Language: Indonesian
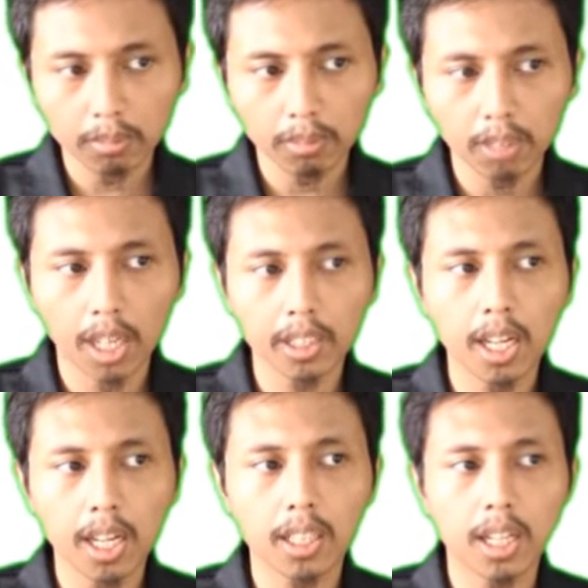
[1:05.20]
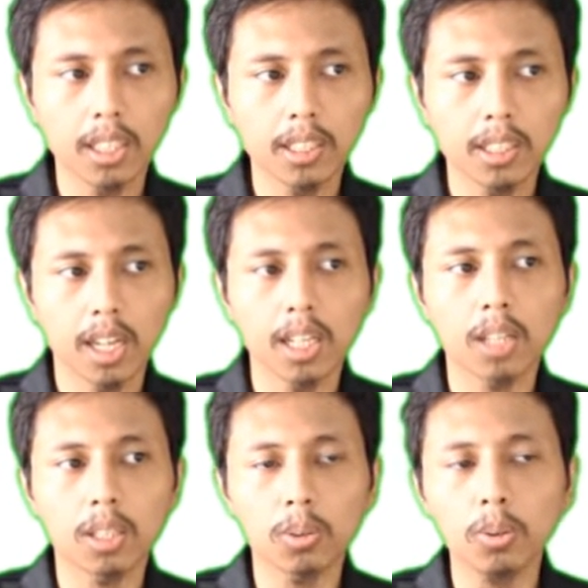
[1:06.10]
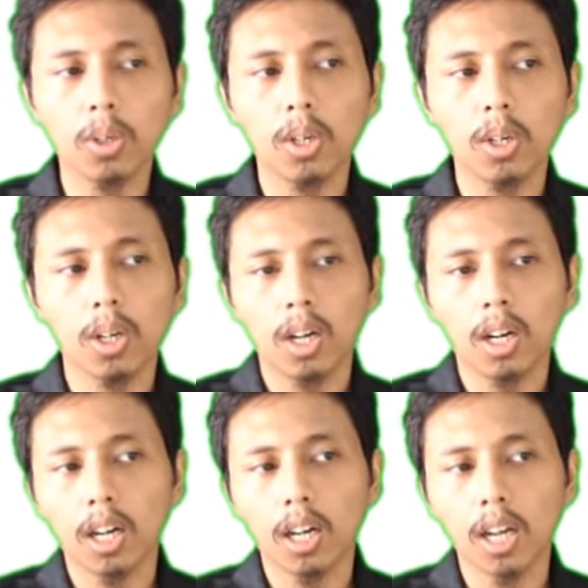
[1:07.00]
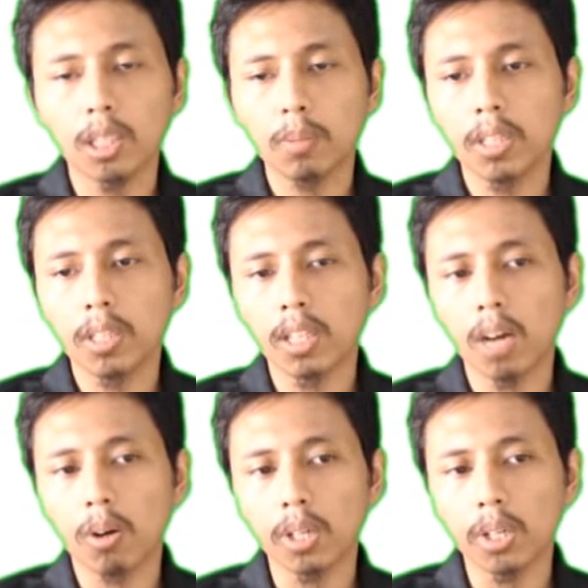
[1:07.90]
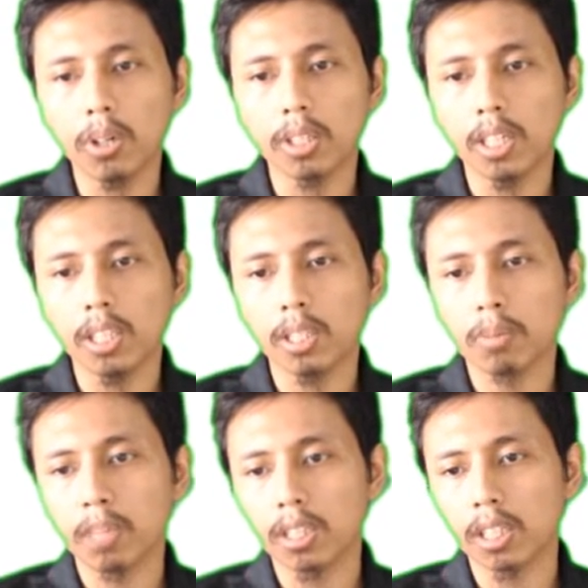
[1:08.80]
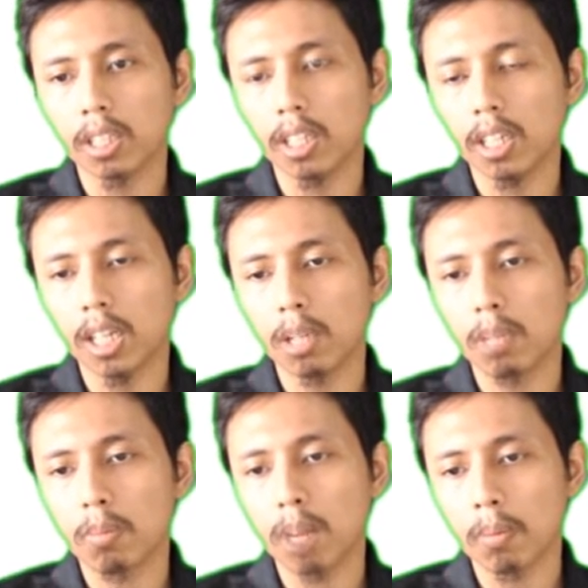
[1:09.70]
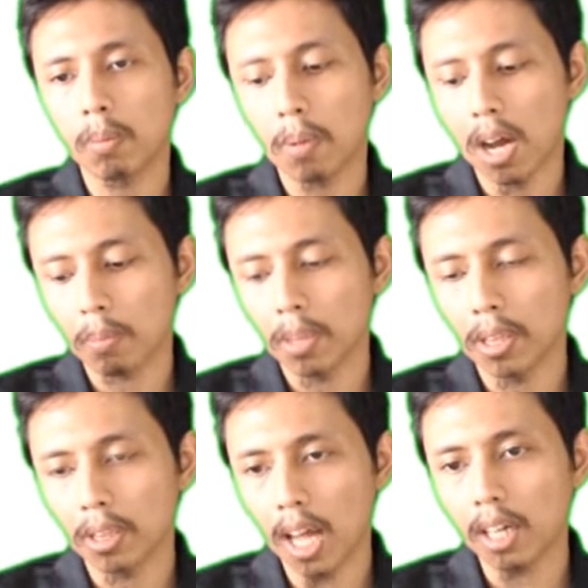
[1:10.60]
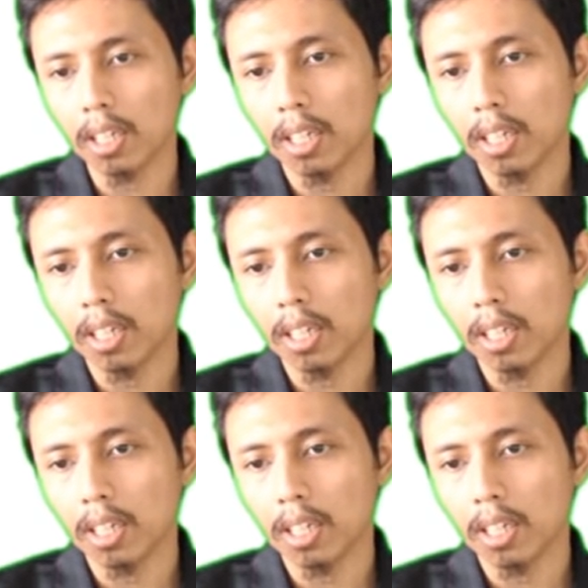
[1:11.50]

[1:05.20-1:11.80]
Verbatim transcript: Nah, ini adalah salah satu uh, rasi bintang Orion ya, dimana terdiri dari beberapa bintang.